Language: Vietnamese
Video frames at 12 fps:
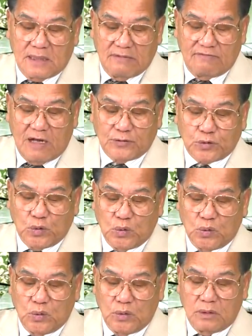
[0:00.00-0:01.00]
vào
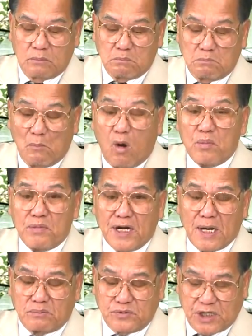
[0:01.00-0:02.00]
tù 40
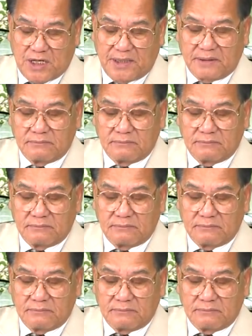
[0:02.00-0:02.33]
năm trời